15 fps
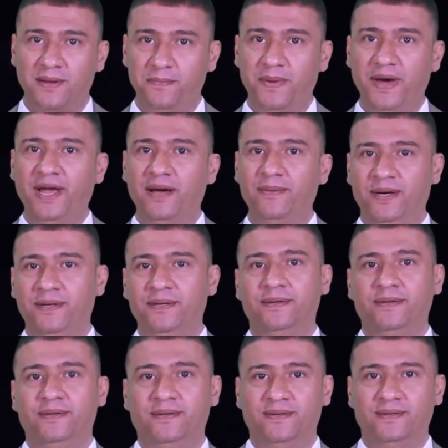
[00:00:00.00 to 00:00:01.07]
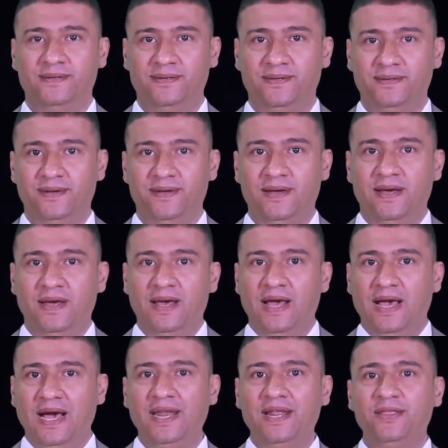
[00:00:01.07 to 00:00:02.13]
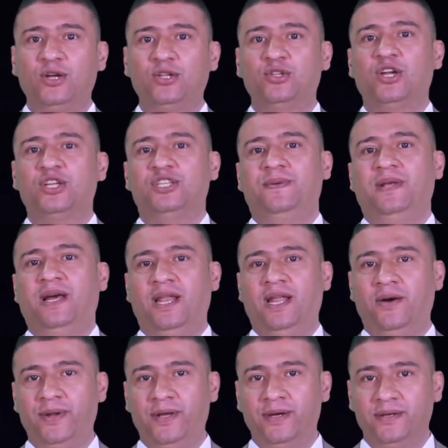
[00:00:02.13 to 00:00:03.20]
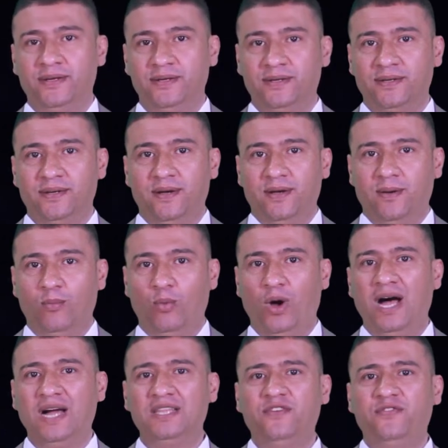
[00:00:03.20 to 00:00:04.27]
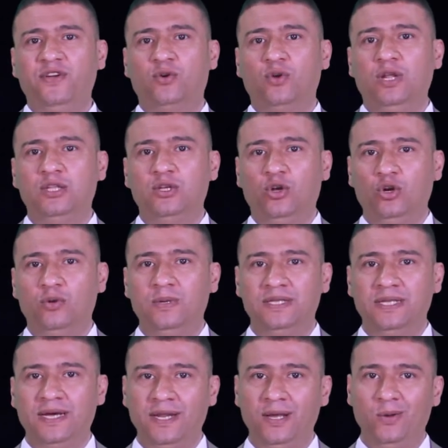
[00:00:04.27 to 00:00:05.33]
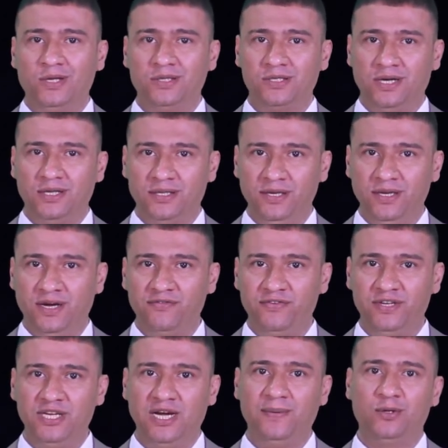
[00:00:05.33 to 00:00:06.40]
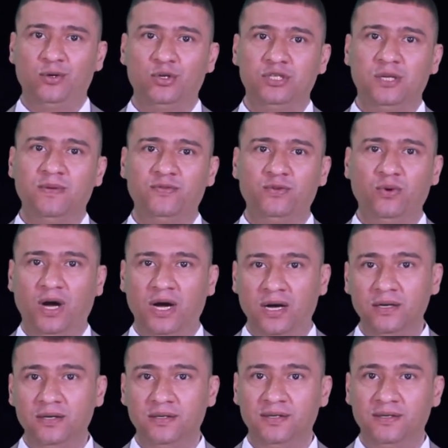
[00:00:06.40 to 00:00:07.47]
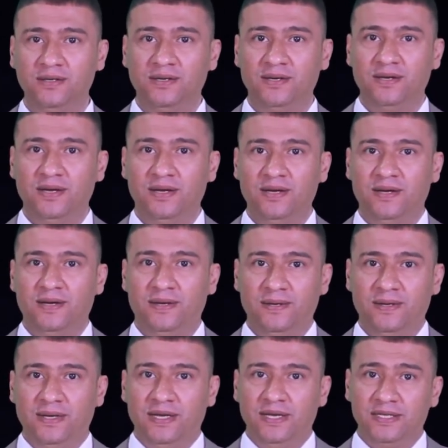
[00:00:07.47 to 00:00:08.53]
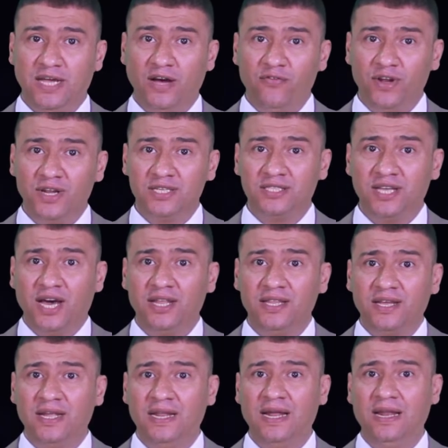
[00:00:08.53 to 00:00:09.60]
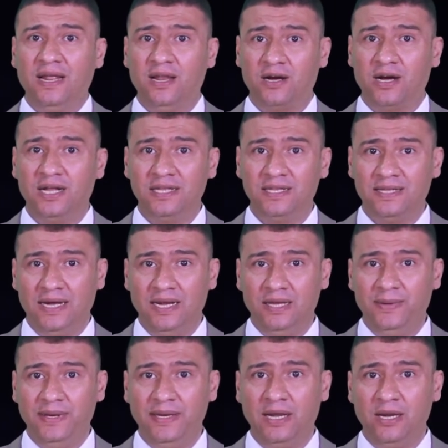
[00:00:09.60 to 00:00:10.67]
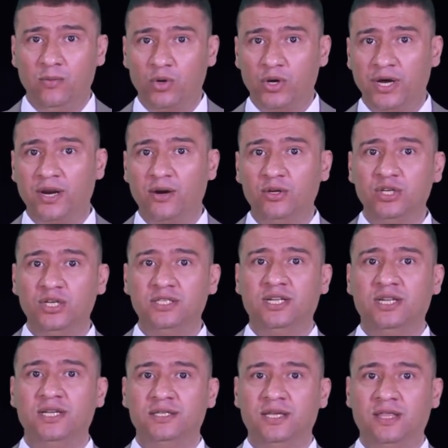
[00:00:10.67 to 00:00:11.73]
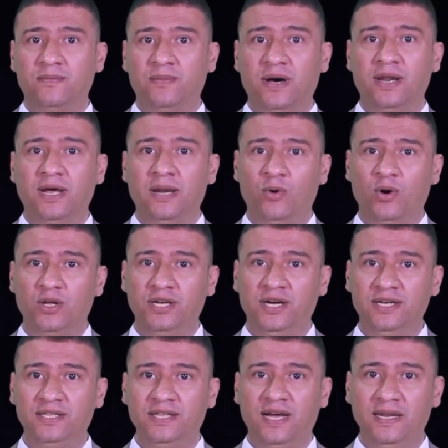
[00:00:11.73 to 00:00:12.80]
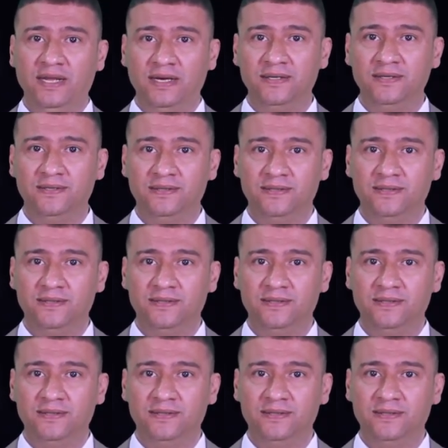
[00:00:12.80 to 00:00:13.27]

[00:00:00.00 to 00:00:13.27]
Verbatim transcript: مرحبا أنا الدكتور جميل علاونة محاضر في كلية العلوم الإدارية والاقتصادية في جامعة القدس المفتوحة سوف نستعرض خلال الحلقات التعليمية لمقرر أسس الاستثمار المواضيع التالية